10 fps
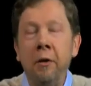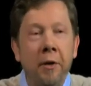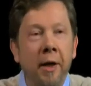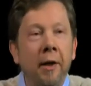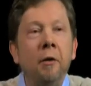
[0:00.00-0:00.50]

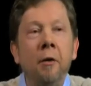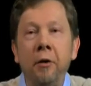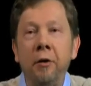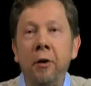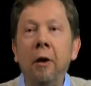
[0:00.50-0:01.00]
avec ce
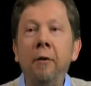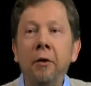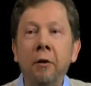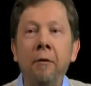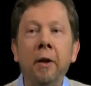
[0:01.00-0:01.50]
qui se
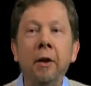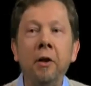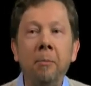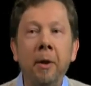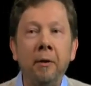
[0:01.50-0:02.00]
passe
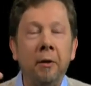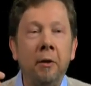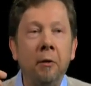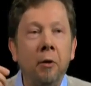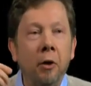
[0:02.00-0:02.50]
en
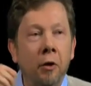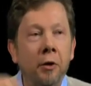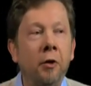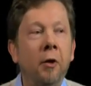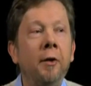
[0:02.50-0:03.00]
surface,
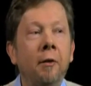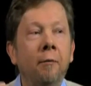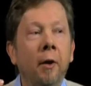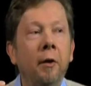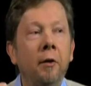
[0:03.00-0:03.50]
mais
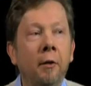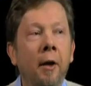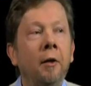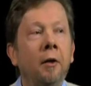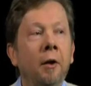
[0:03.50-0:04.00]

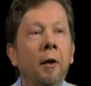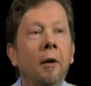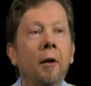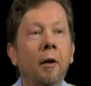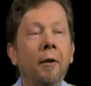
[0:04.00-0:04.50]
concerne la
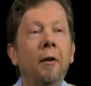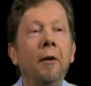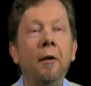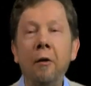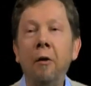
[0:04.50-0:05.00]
structure
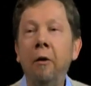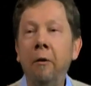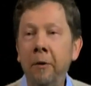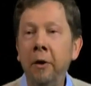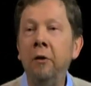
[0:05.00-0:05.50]
même
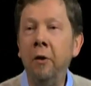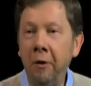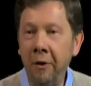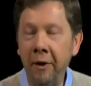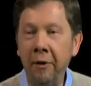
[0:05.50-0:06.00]
de
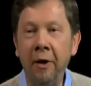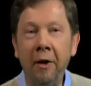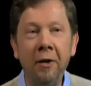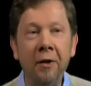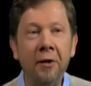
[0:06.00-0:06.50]
ces
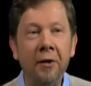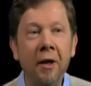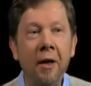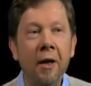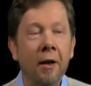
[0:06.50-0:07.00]

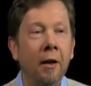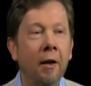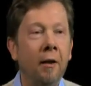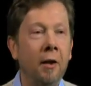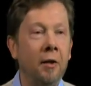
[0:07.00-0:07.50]
organisations.
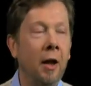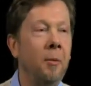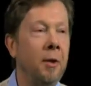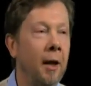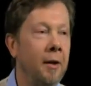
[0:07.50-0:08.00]

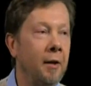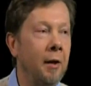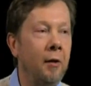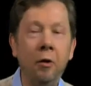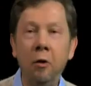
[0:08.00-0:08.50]
Au
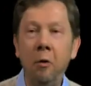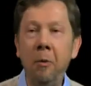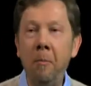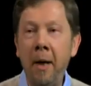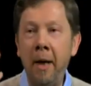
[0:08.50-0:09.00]
même
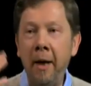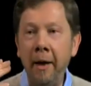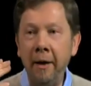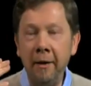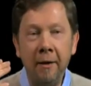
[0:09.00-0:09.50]
titre que le
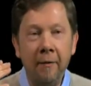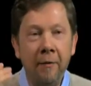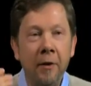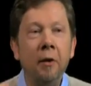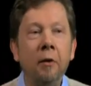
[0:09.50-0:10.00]
mental
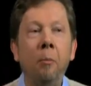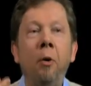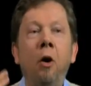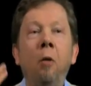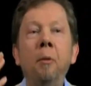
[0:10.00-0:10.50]
humain,
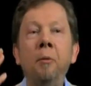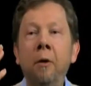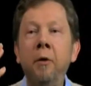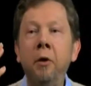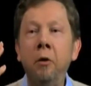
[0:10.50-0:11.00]
les
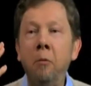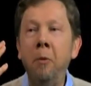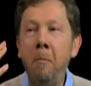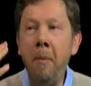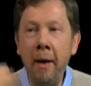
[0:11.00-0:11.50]
problèmes
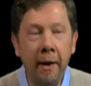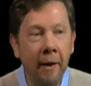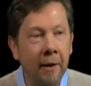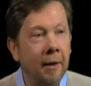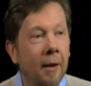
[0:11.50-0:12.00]
de la pensée
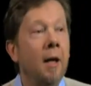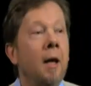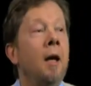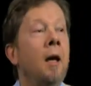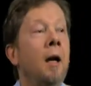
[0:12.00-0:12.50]
humaine